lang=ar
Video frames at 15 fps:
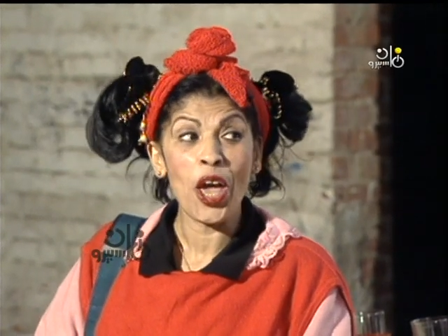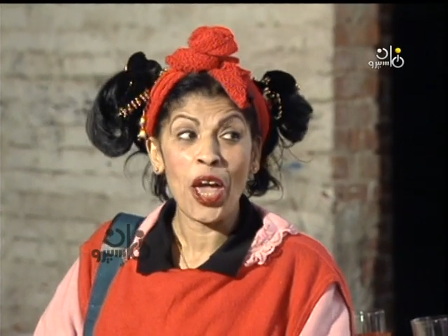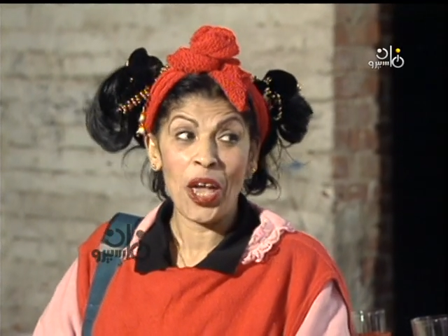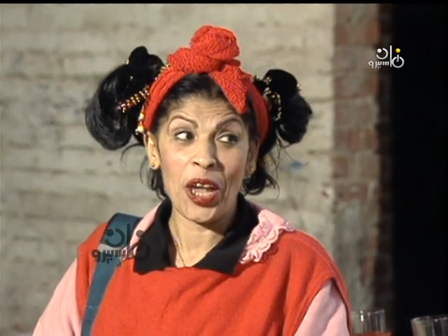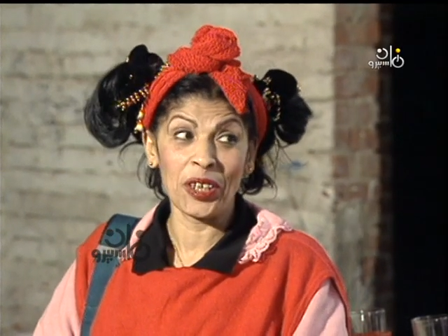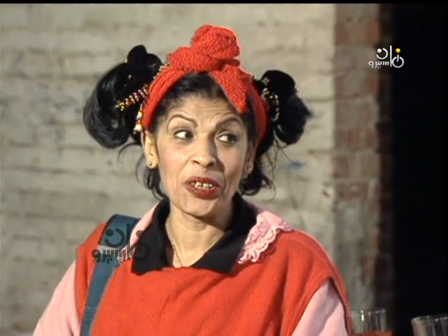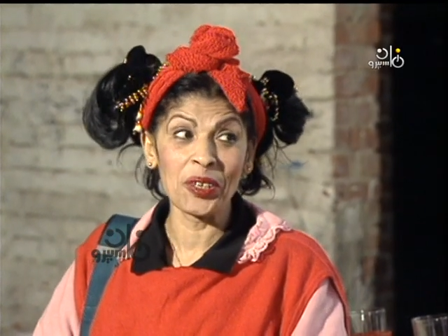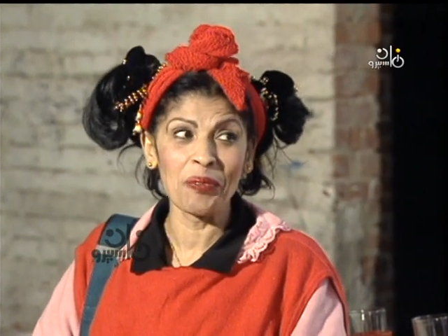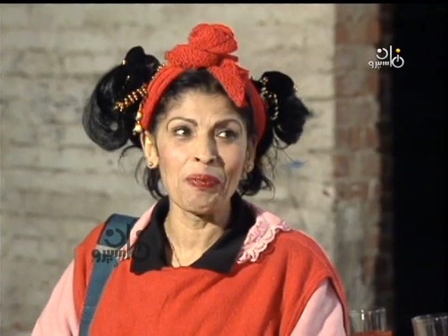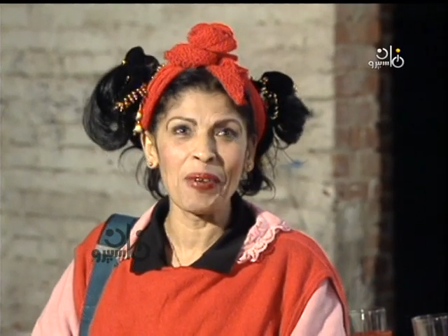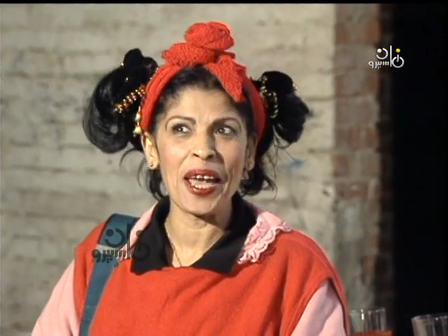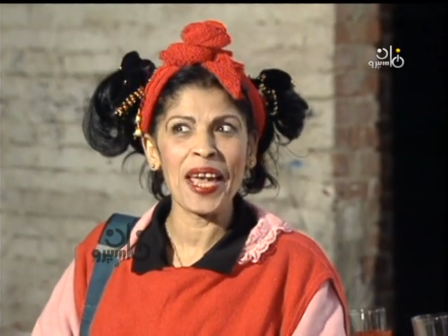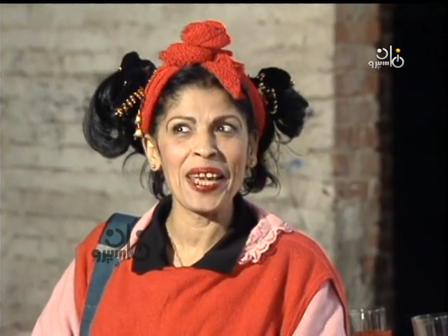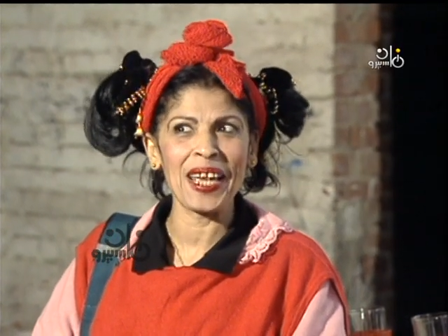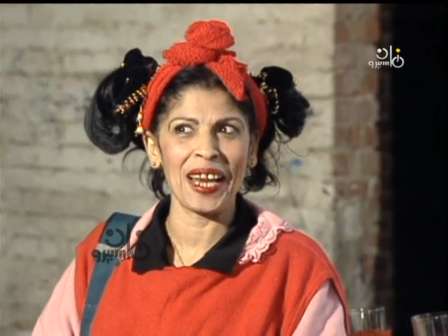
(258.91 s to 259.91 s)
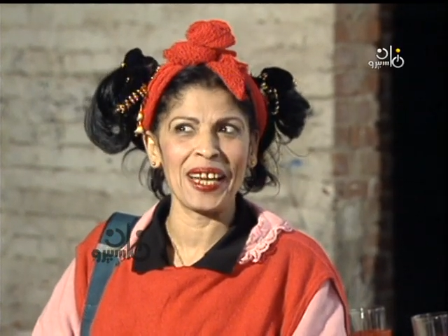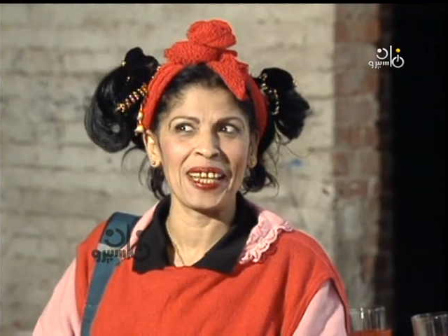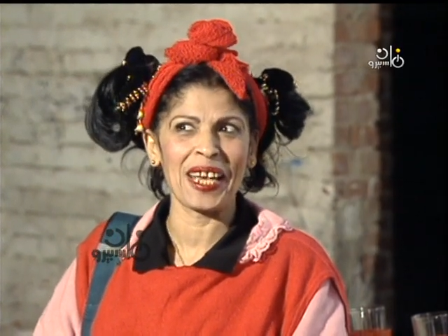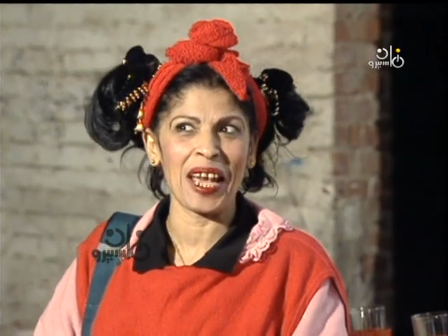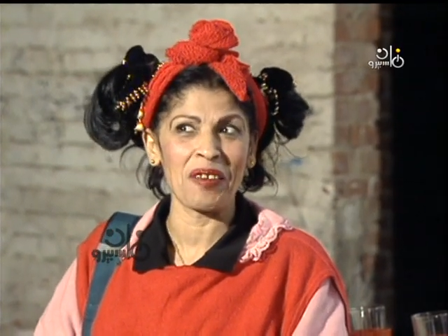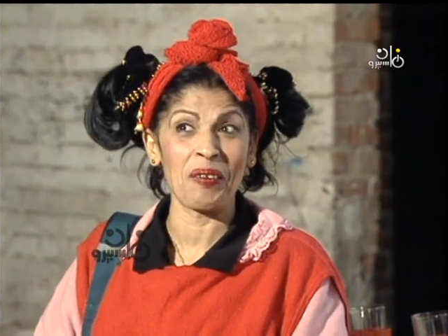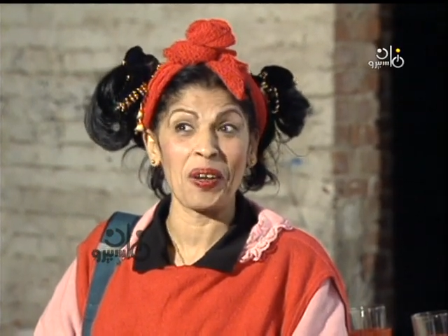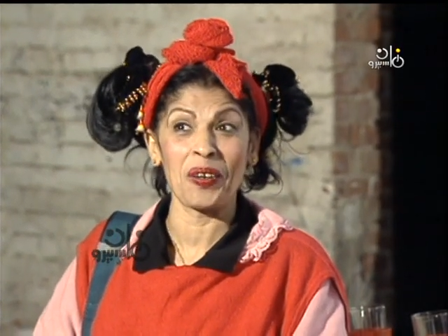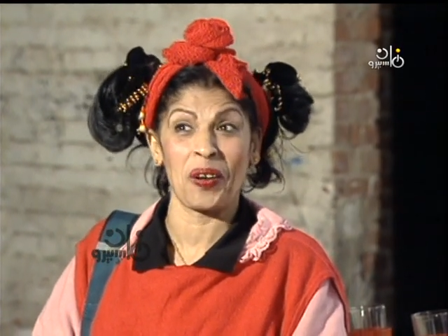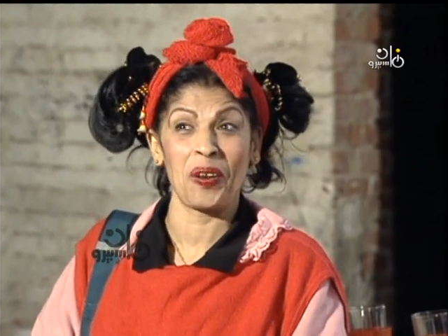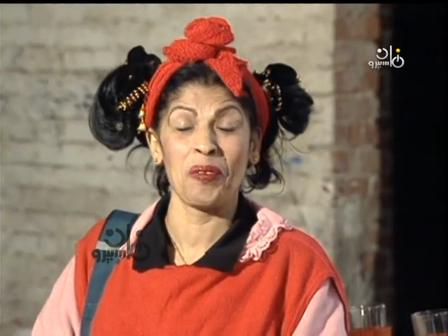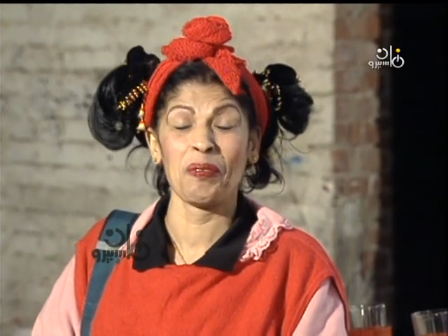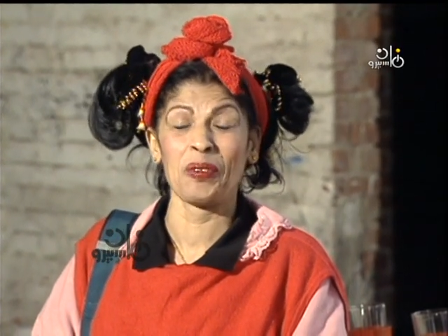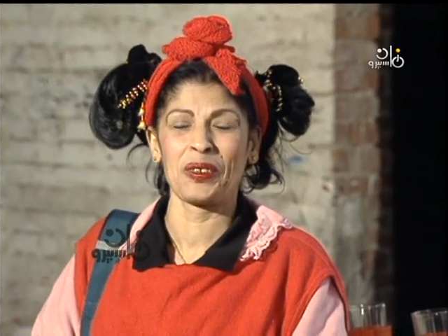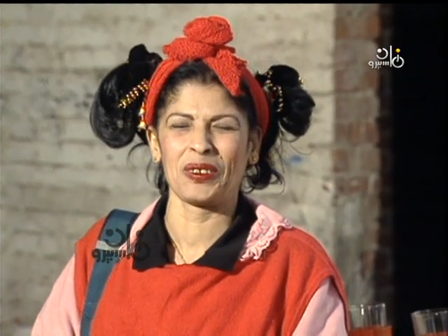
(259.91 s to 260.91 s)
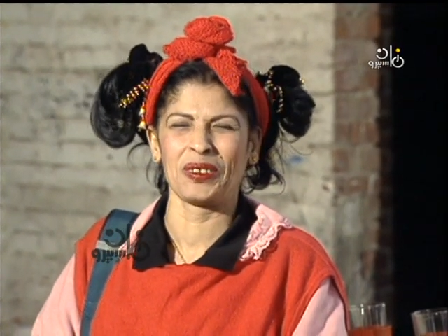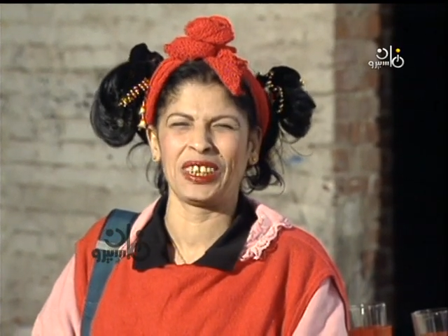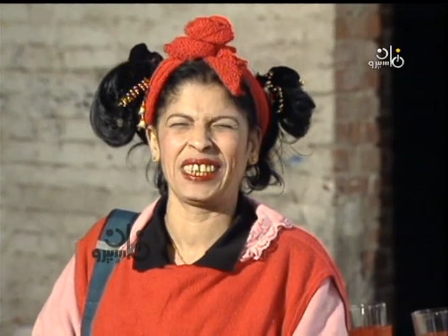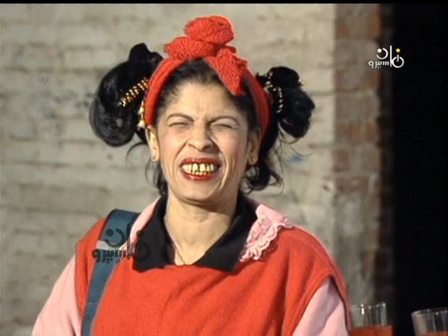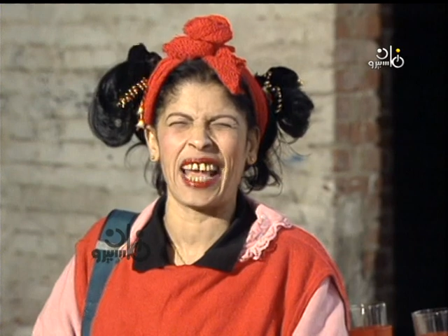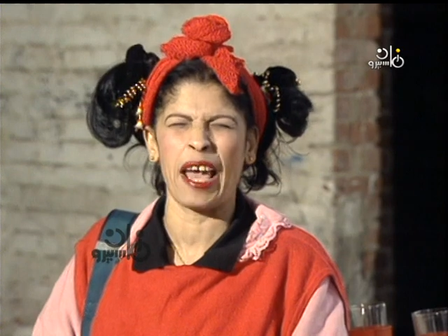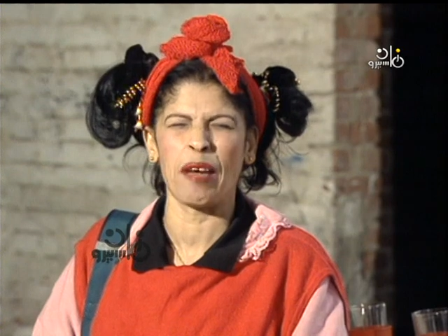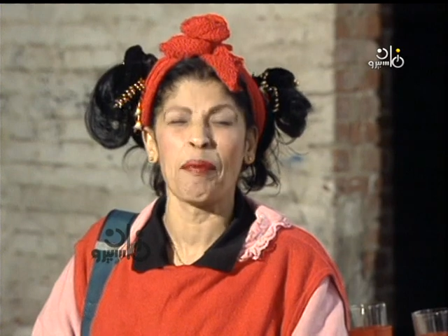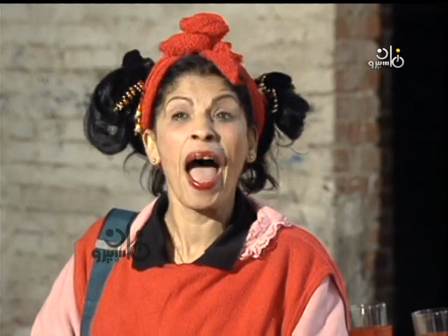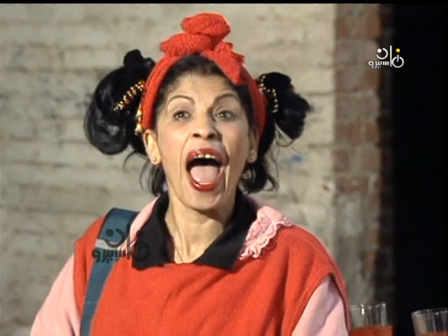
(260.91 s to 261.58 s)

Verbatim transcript: ان امي هي اللي جايبه له حمص الشام